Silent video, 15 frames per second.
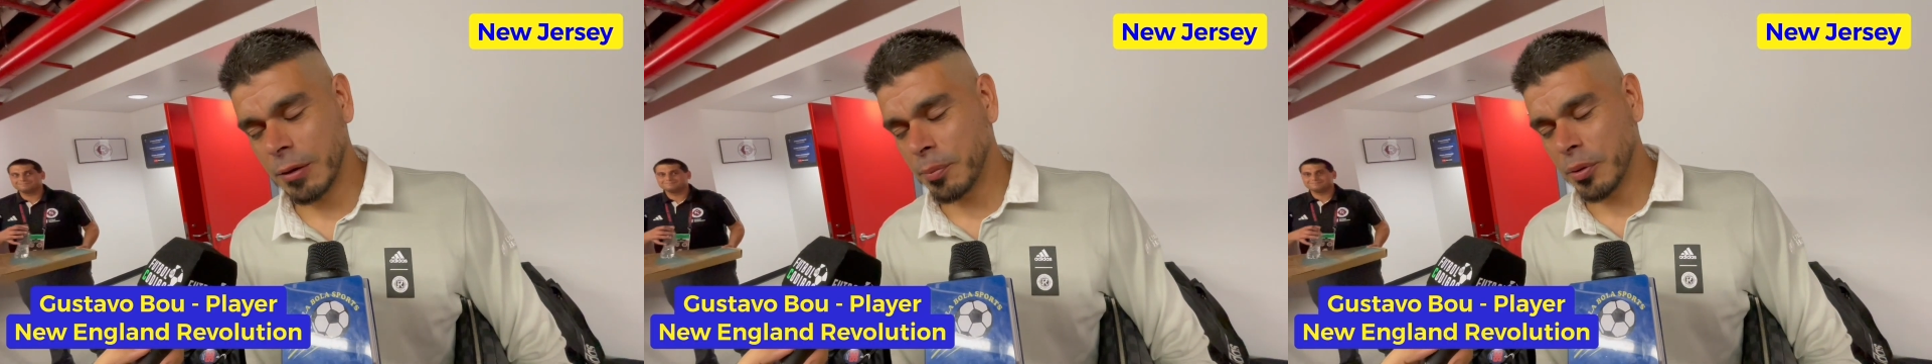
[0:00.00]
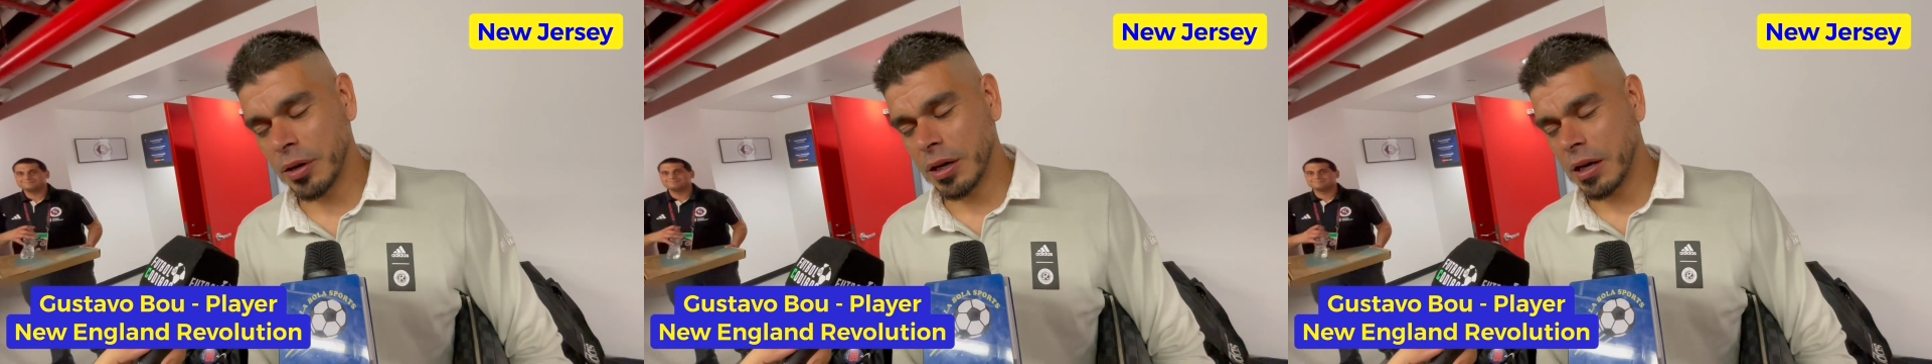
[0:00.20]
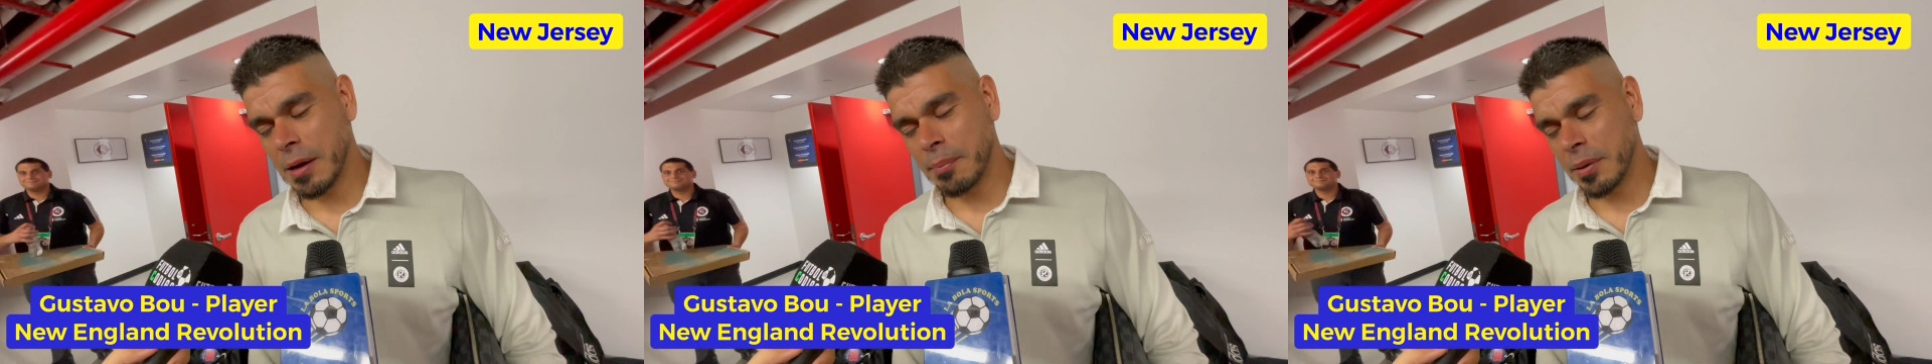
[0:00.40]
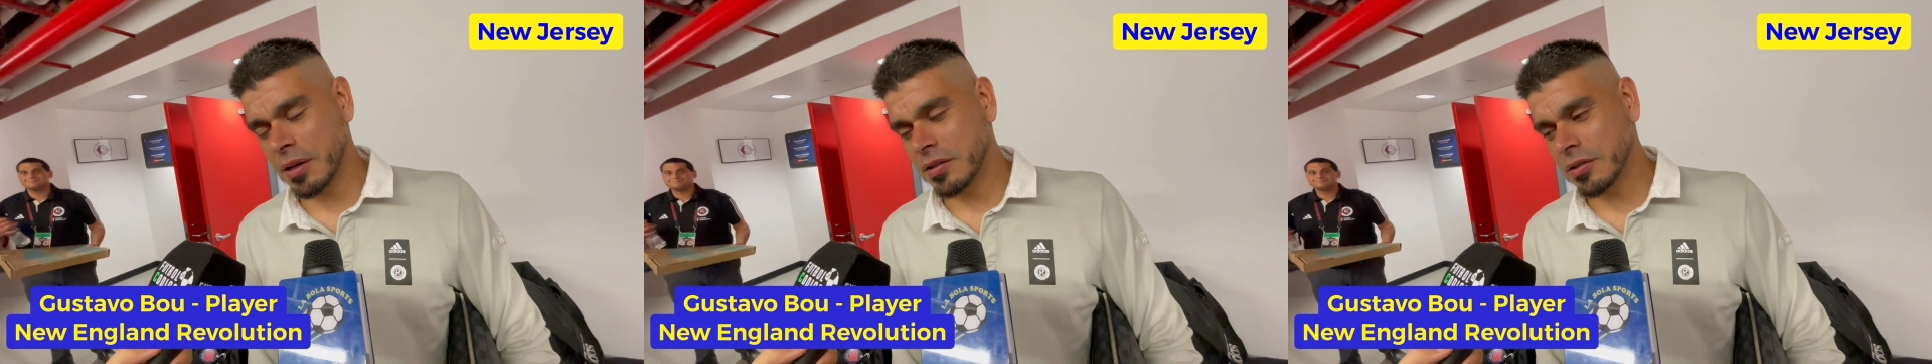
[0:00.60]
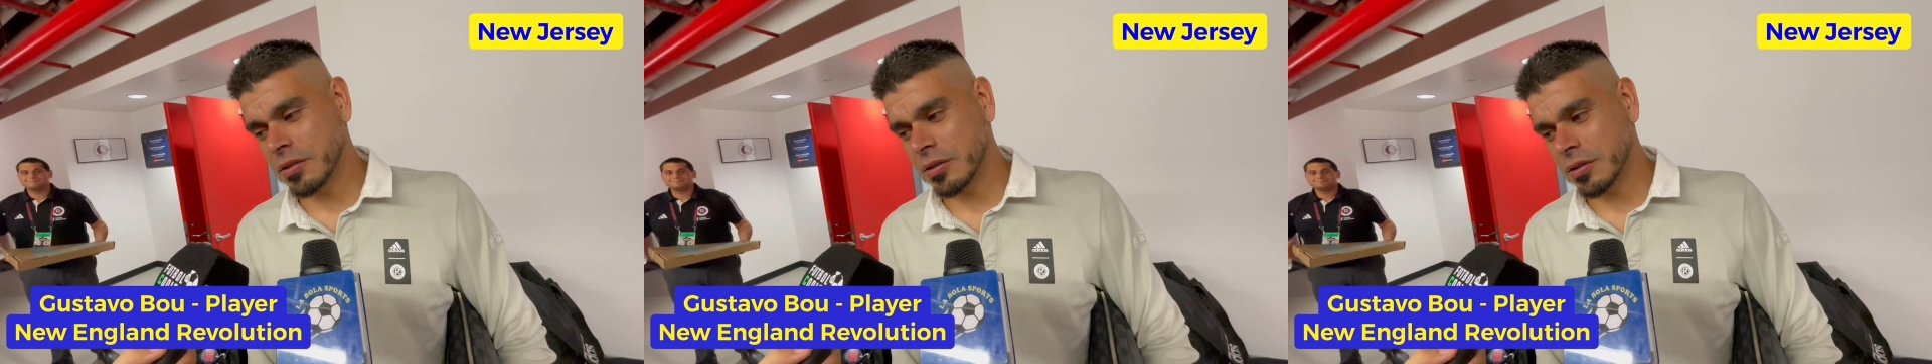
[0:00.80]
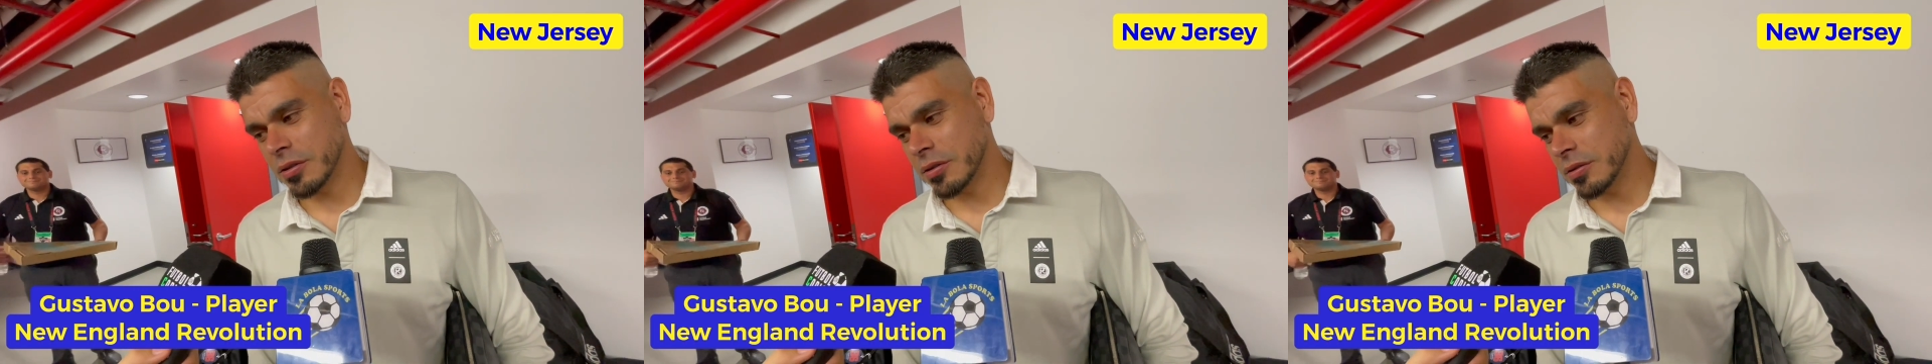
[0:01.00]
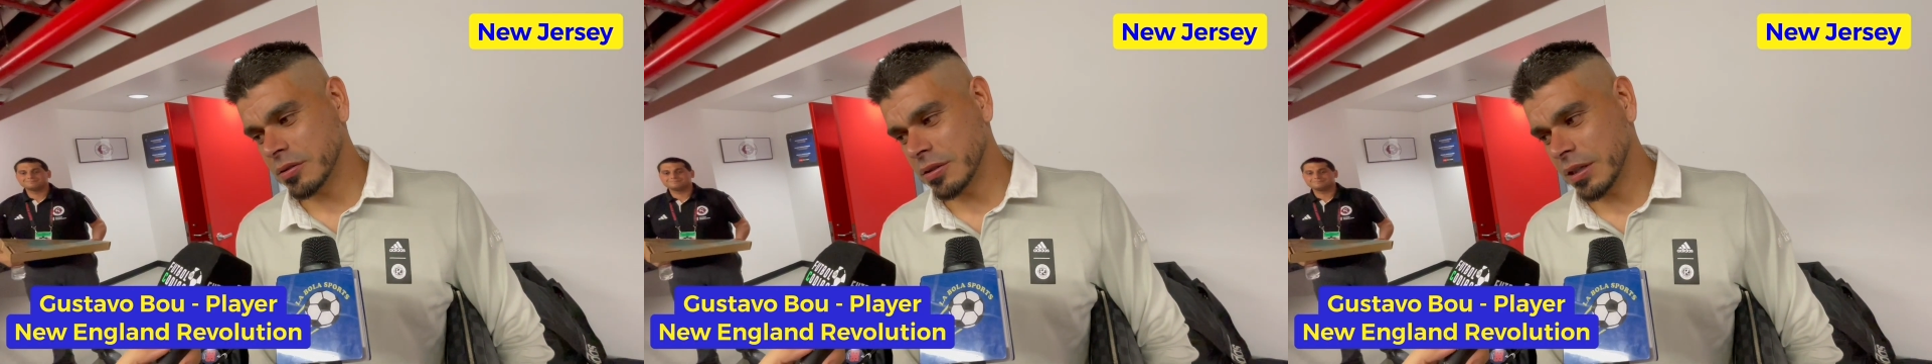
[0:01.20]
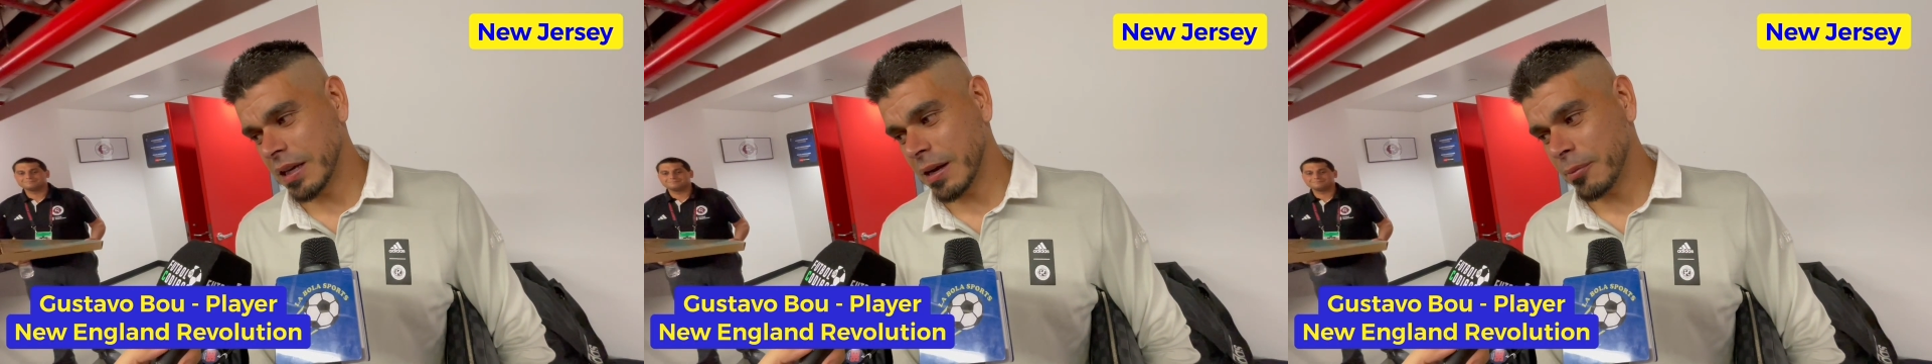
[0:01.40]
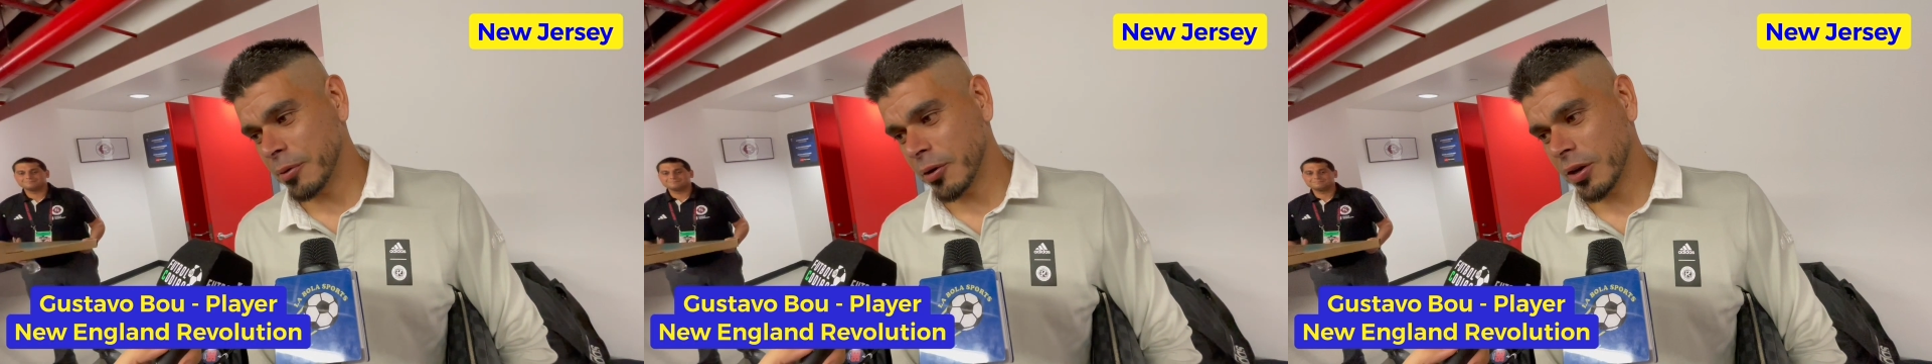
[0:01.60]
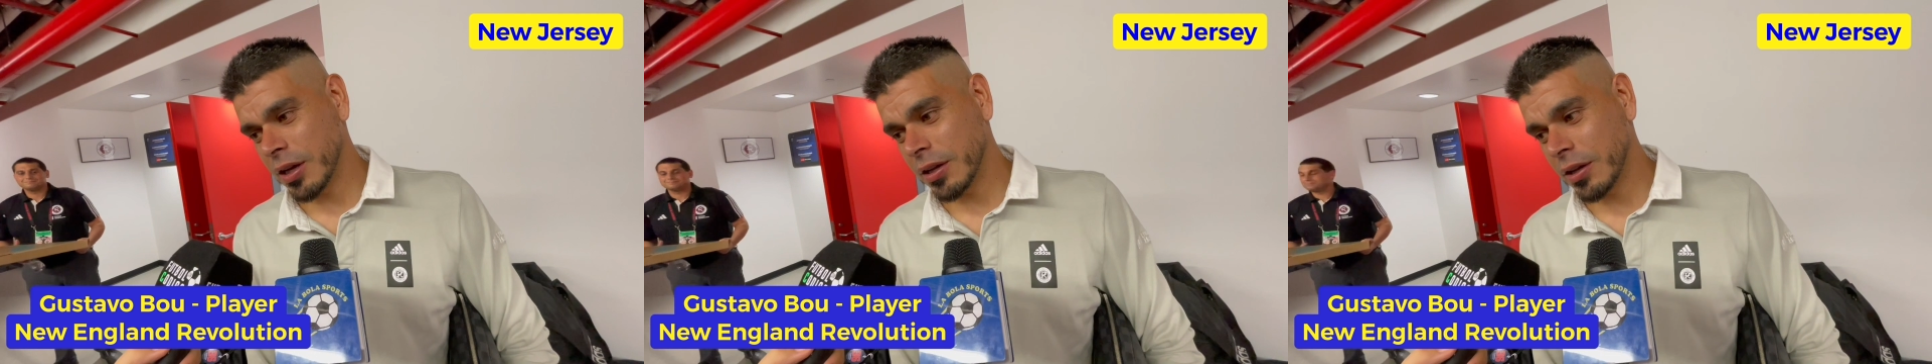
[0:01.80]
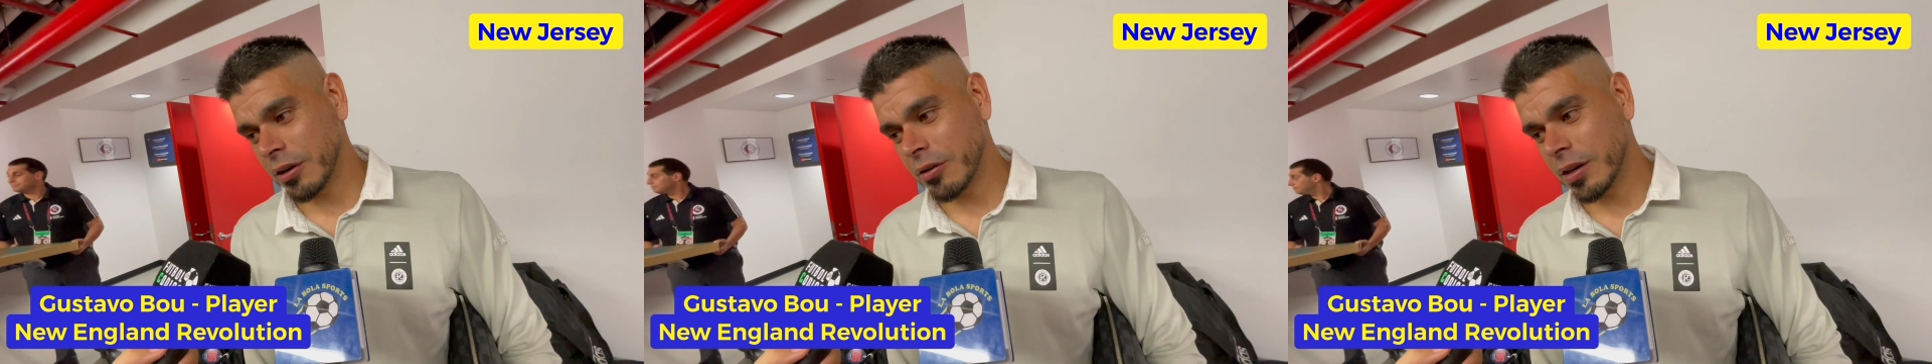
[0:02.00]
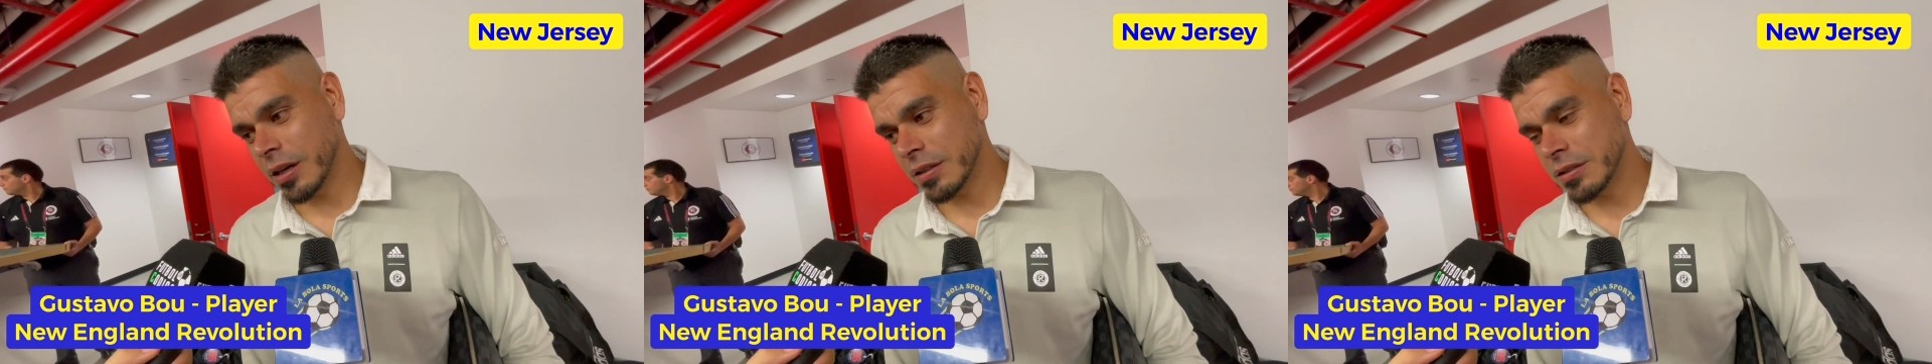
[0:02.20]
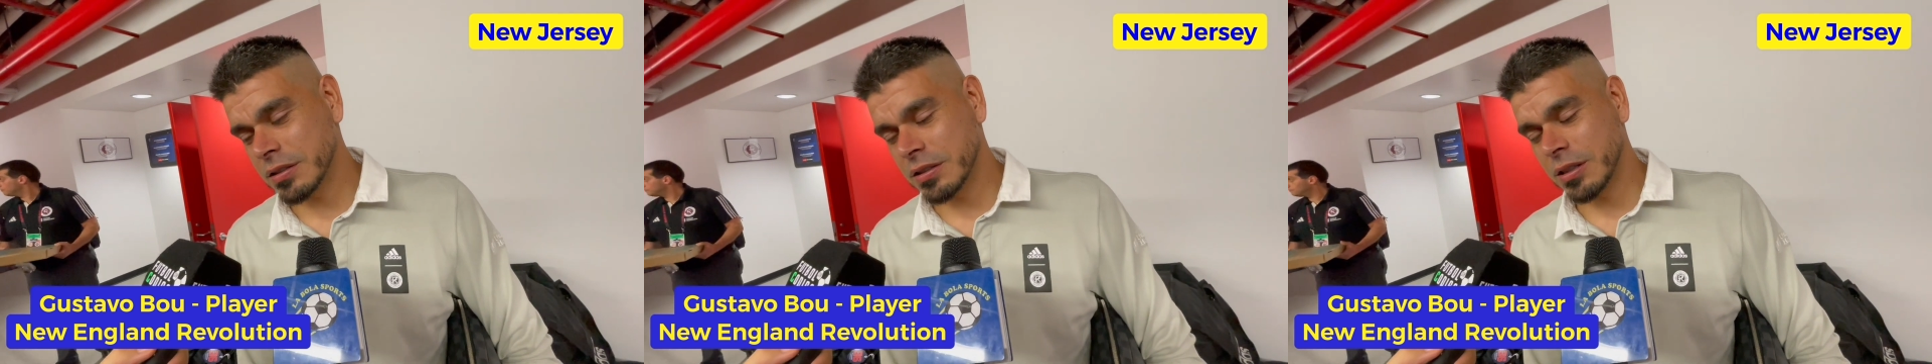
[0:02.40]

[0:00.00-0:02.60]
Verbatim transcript: por el aprecio y el amor que le tengo a Racing,